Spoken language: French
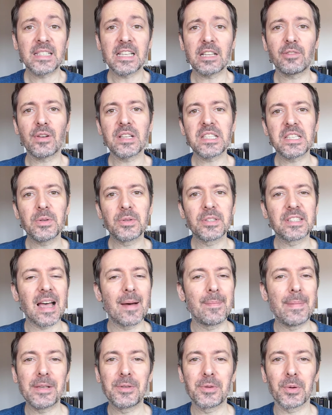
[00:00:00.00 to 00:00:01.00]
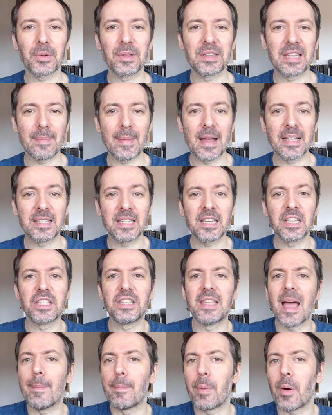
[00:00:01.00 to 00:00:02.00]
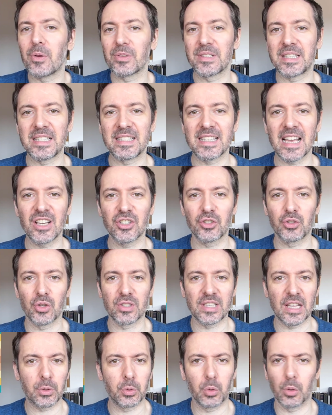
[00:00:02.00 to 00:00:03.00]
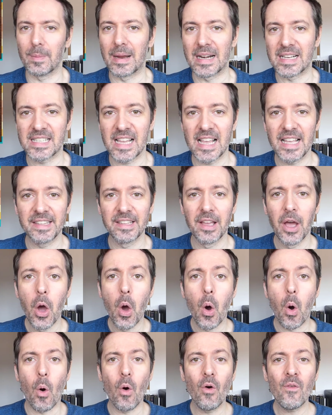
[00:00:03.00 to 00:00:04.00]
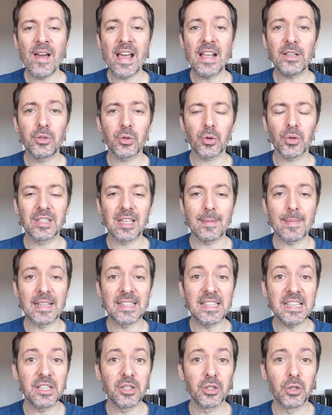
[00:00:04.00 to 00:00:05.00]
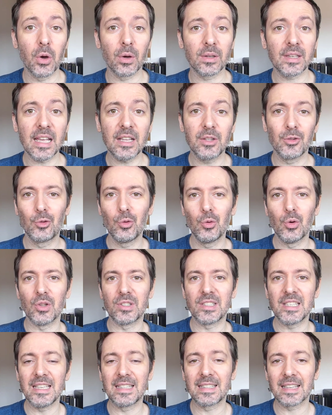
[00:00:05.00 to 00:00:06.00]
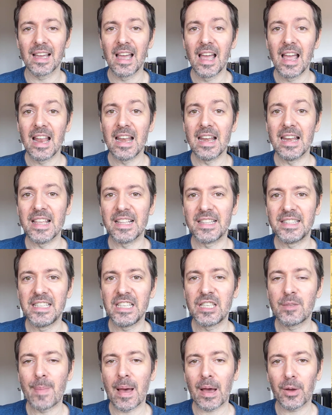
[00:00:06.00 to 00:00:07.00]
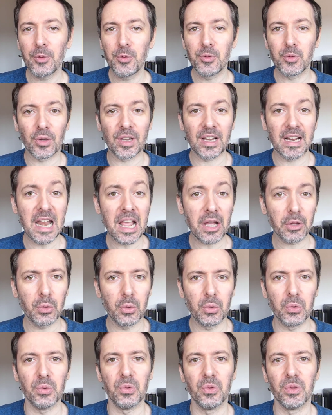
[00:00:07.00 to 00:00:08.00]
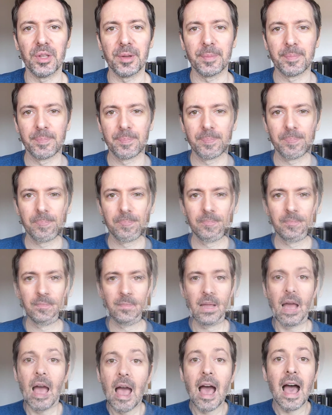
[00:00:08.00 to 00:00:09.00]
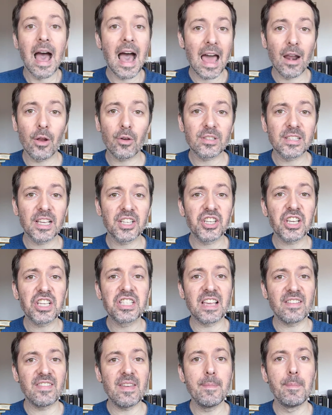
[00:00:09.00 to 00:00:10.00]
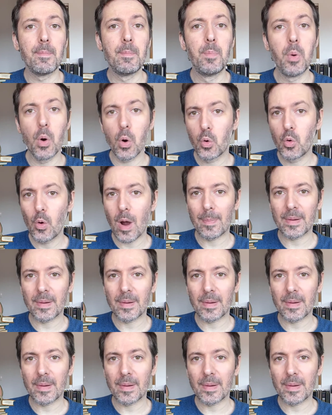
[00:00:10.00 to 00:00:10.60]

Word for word: cette fois-ci, on ne sera pas sur une thématique d'apprentissage de cette cour malsaine, on va être sur une thématique d'enquête, d'où le titre Les disparus du clair de lune. Alors sachez que j'avais beaucoup